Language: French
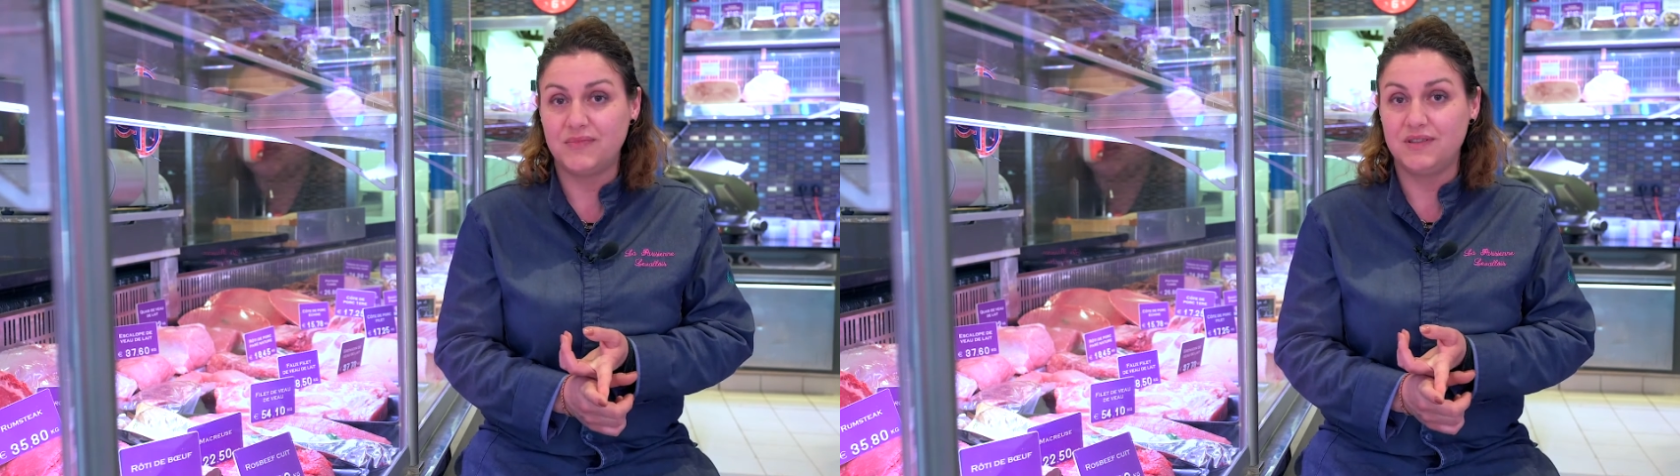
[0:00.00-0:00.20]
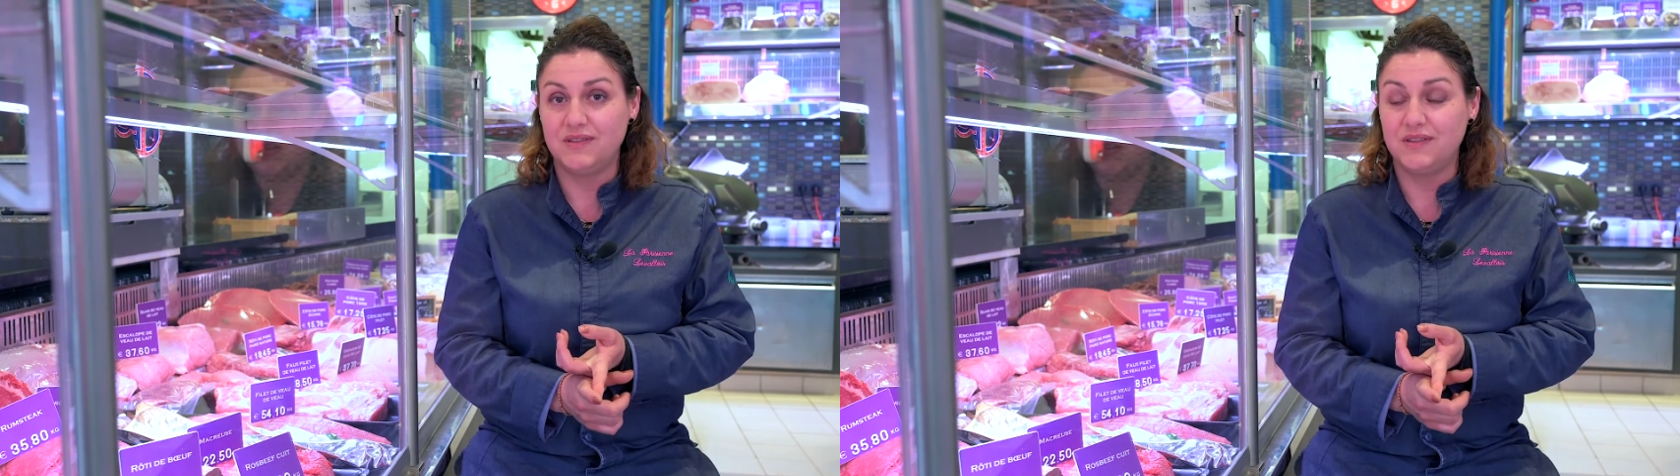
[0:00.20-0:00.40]

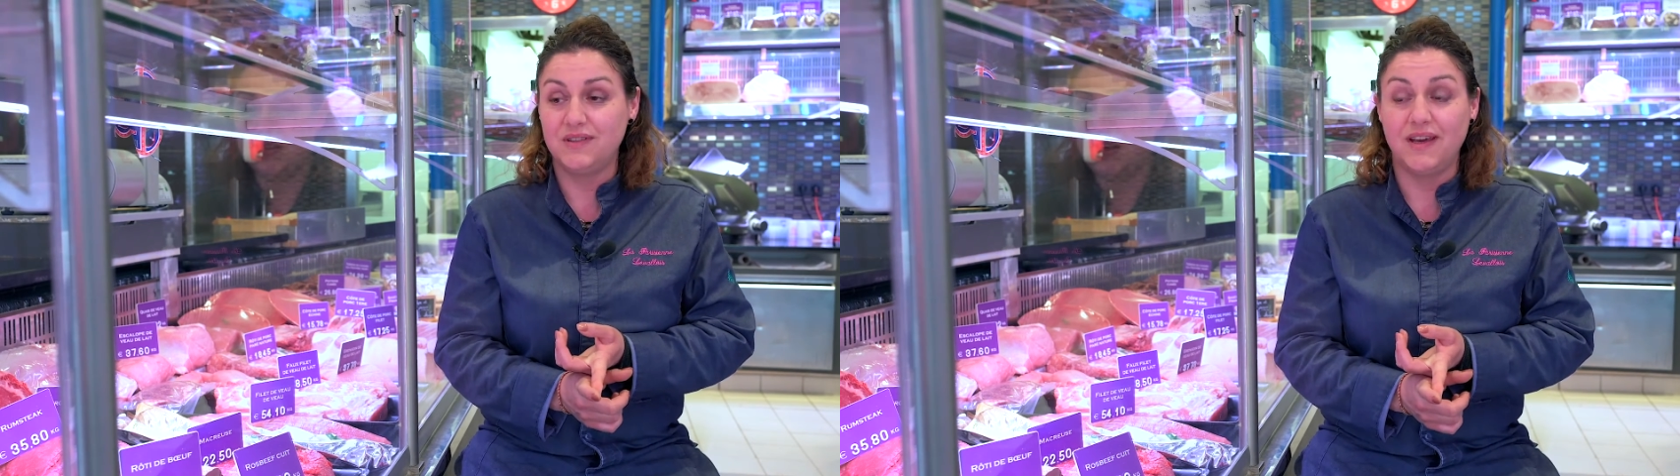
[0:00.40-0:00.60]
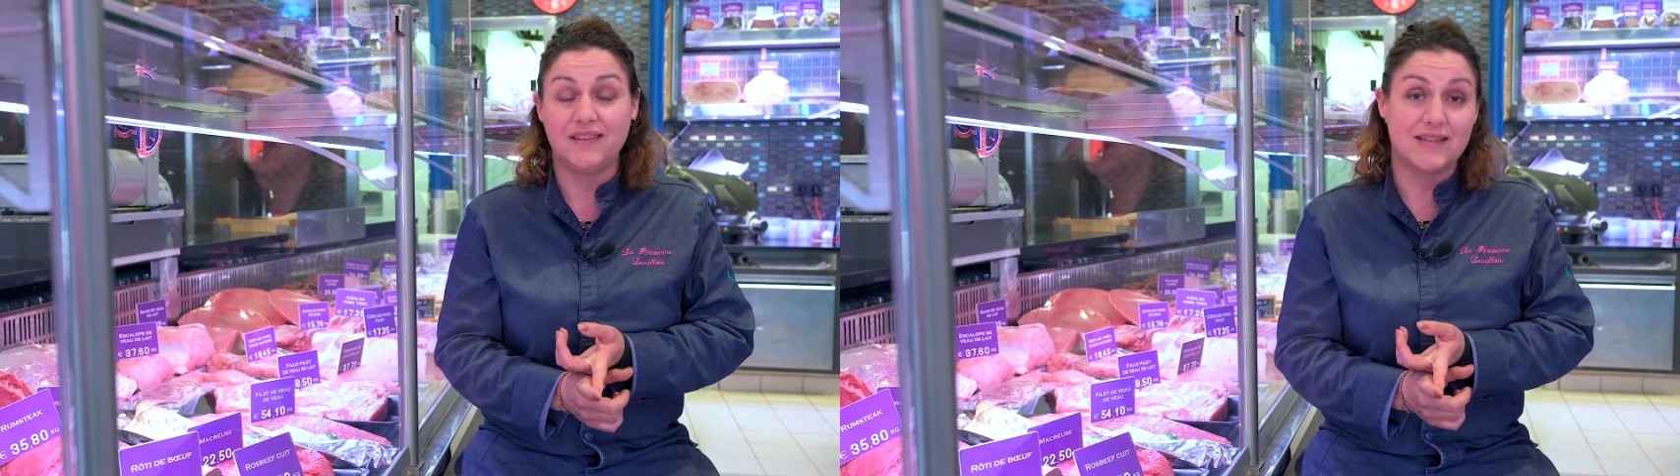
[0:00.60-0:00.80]

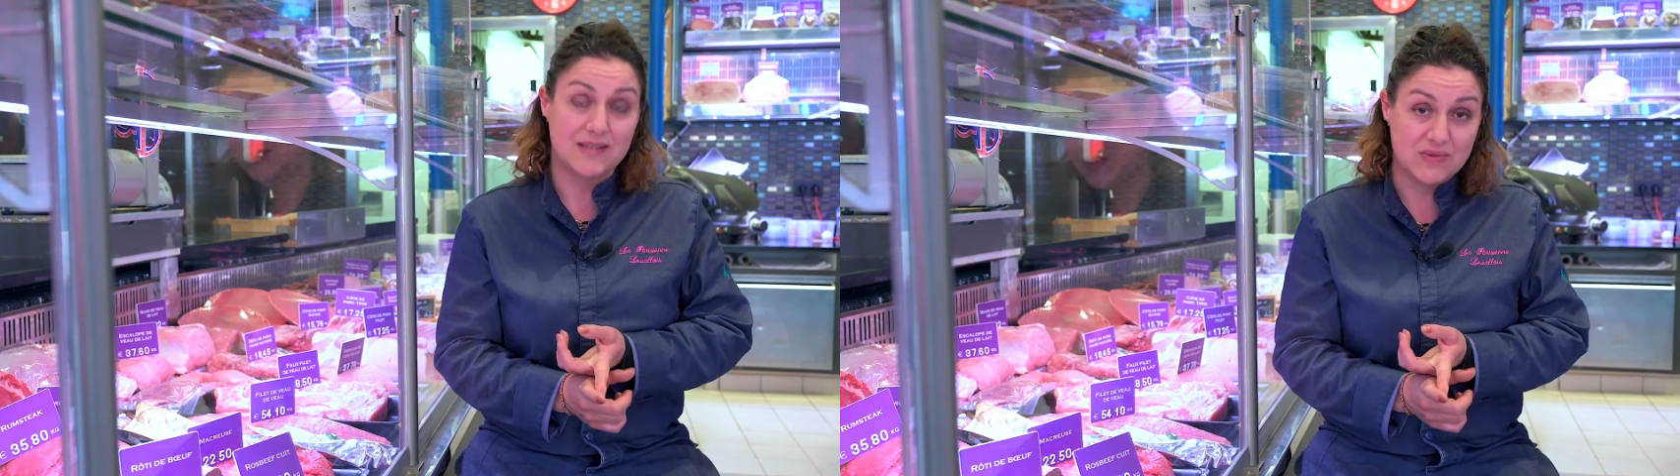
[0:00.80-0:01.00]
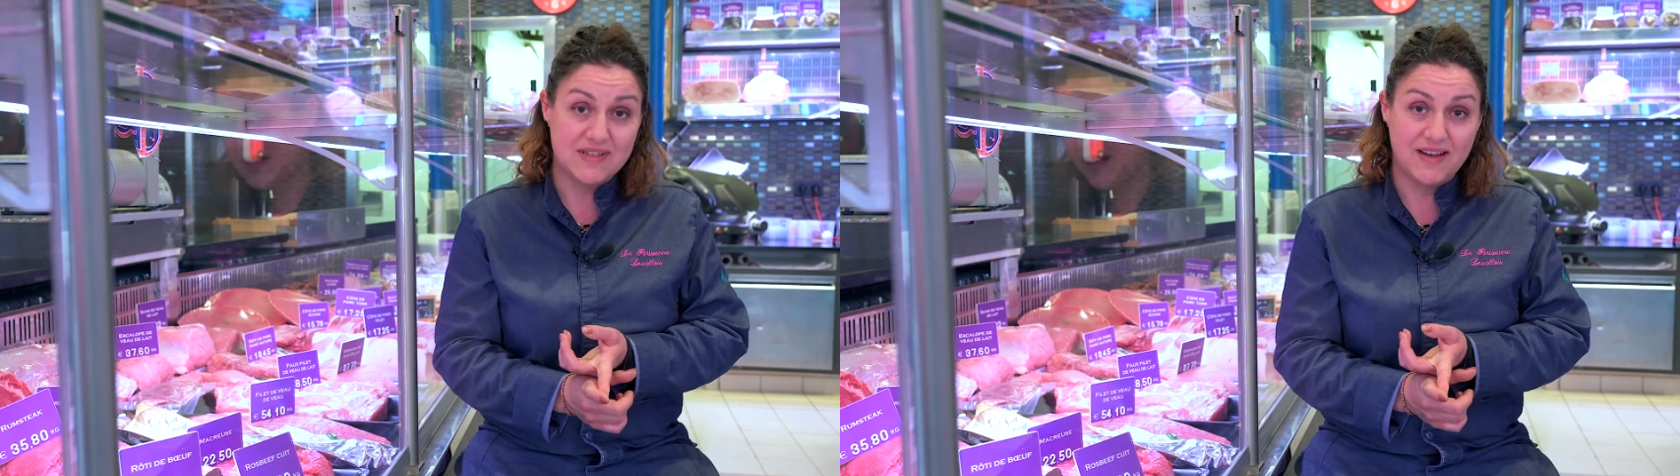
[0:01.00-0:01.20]
qui est
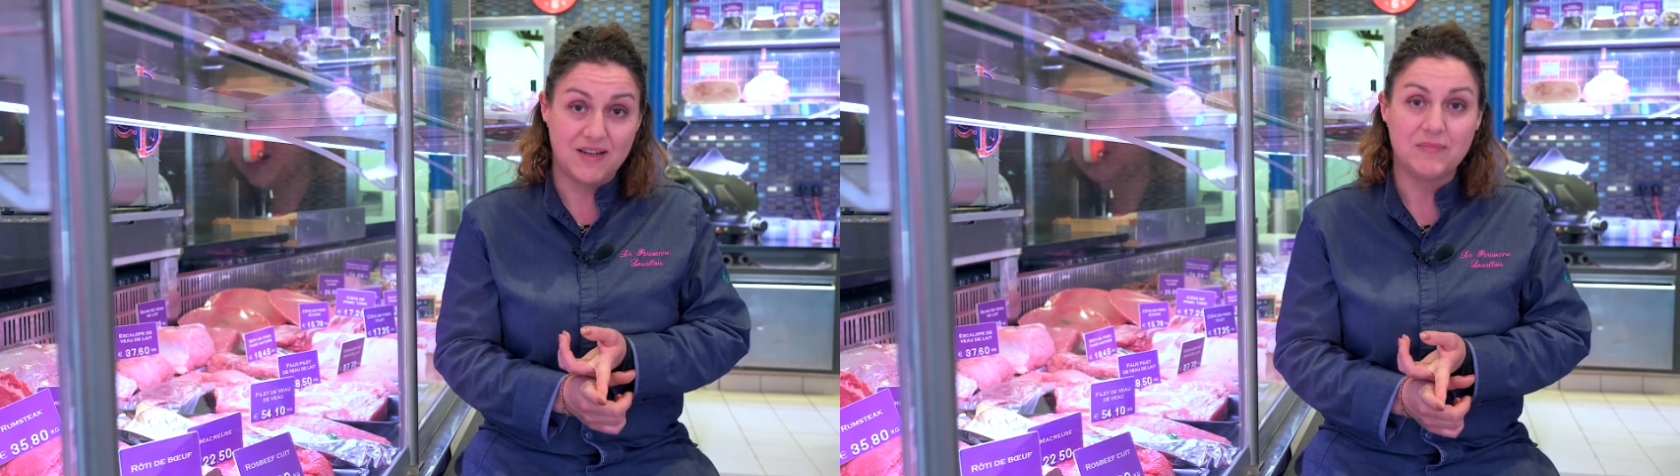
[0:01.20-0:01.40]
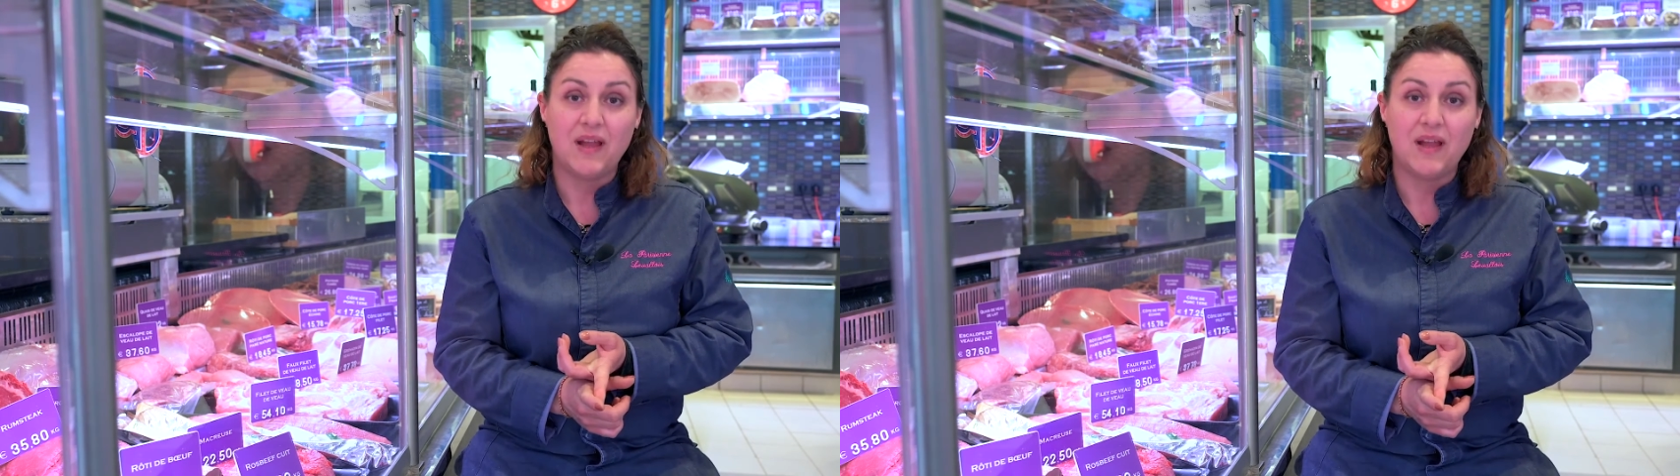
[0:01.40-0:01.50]
essentiel.